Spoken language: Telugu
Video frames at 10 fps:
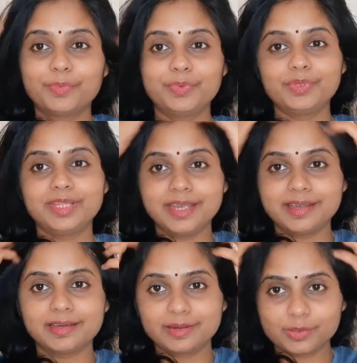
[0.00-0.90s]
పూర్తి
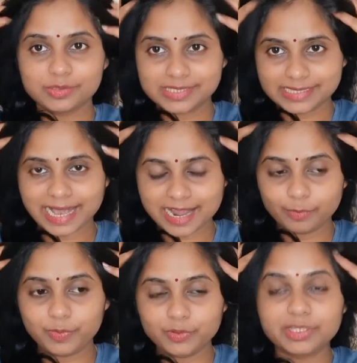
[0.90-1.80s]
హెయిర్లో
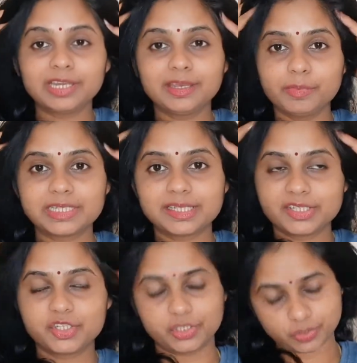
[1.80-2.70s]
స్కాల్ప్లో దీన్ని
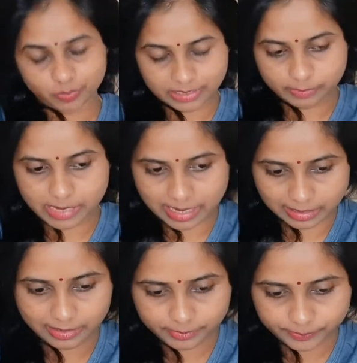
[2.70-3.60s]
మసాజ్ చేసుకోవాలి
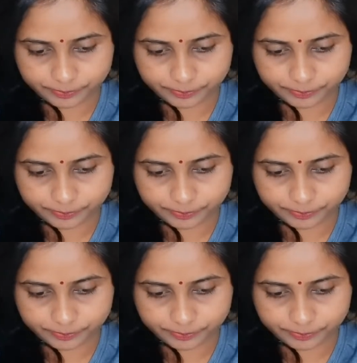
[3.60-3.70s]
బాగా